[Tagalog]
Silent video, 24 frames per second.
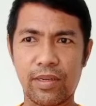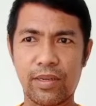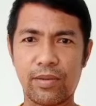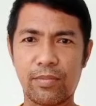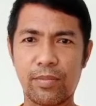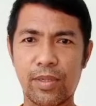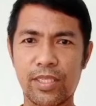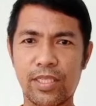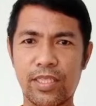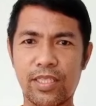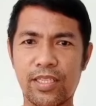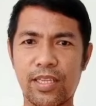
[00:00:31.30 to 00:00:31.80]

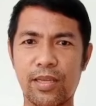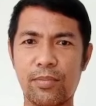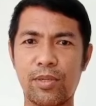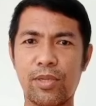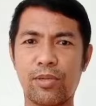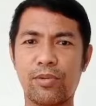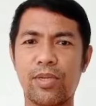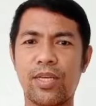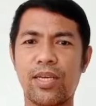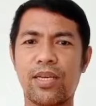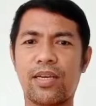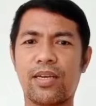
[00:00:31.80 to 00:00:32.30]
masasabi
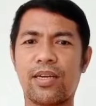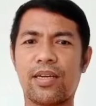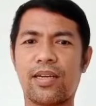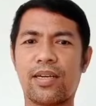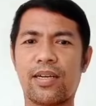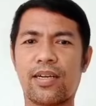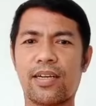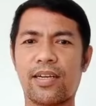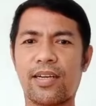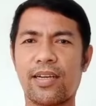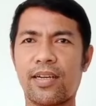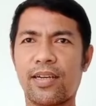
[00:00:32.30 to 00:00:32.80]
ko lang,
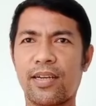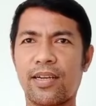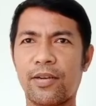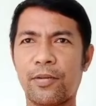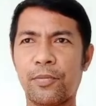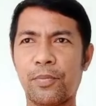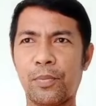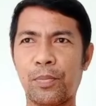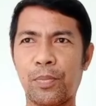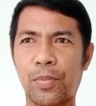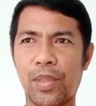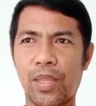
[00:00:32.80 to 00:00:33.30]

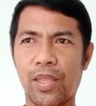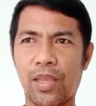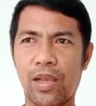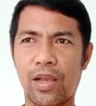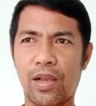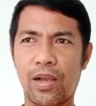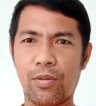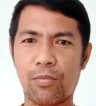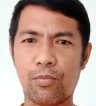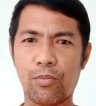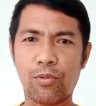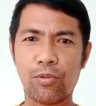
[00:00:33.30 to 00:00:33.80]

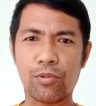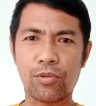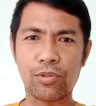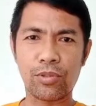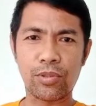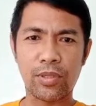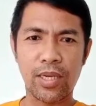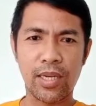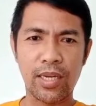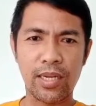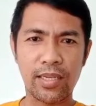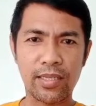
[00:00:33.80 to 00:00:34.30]
uh, focus
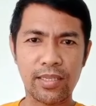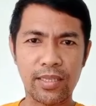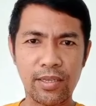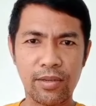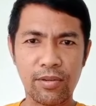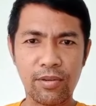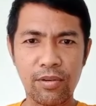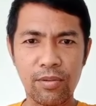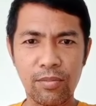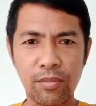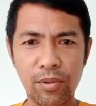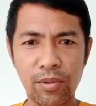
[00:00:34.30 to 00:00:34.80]
ka lang sa
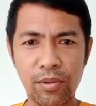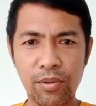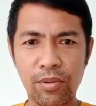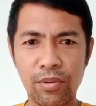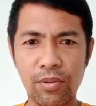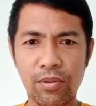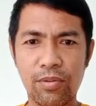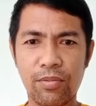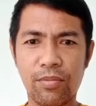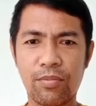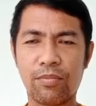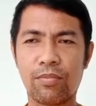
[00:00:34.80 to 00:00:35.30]
goal mo.
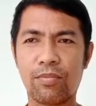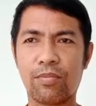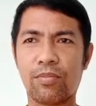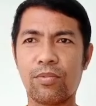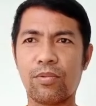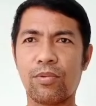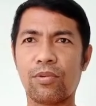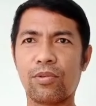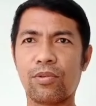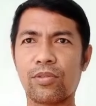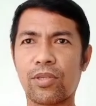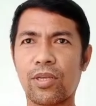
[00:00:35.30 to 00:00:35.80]

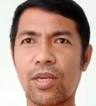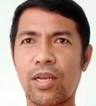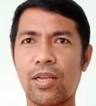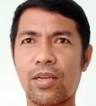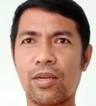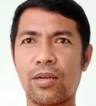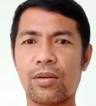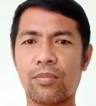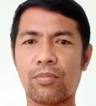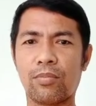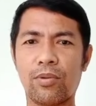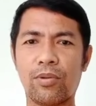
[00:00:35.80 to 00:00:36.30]
Focus ka lang,
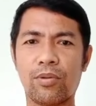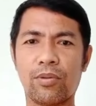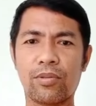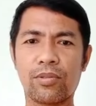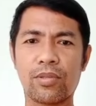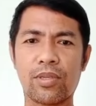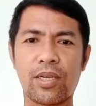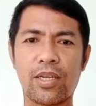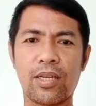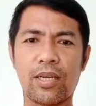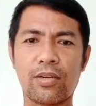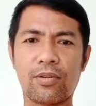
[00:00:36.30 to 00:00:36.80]

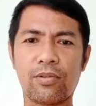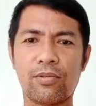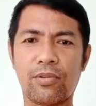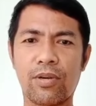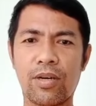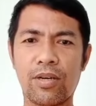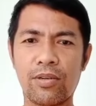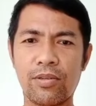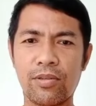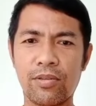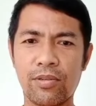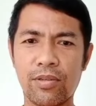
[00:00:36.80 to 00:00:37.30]
focus ka lang kung
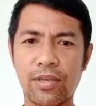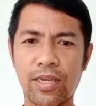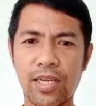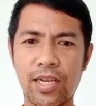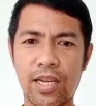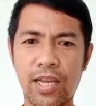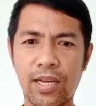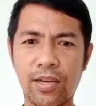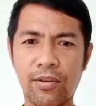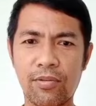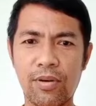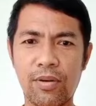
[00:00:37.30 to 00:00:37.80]
ano yung
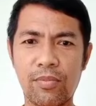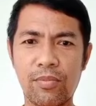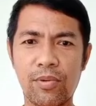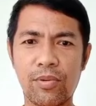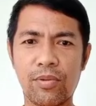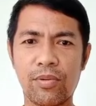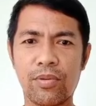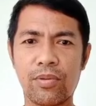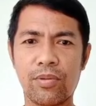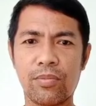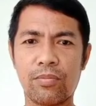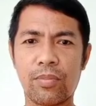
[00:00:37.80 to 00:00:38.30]
ginagawa
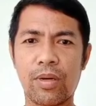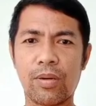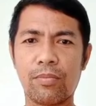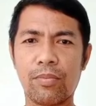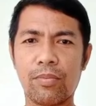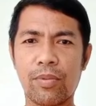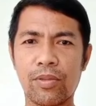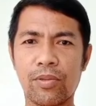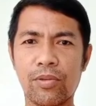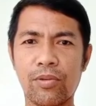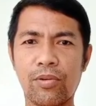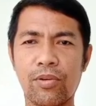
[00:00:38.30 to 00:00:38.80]
mo.
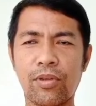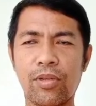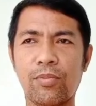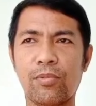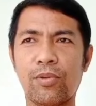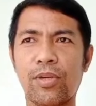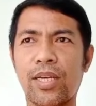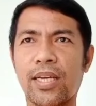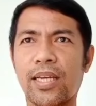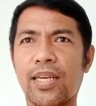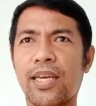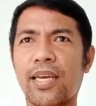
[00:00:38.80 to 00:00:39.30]
Pagpatuloy
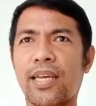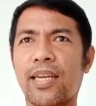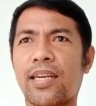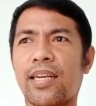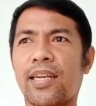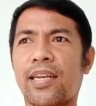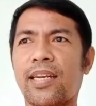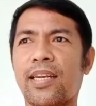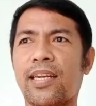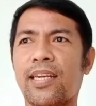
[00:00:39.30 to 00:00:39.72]
mo lang yan.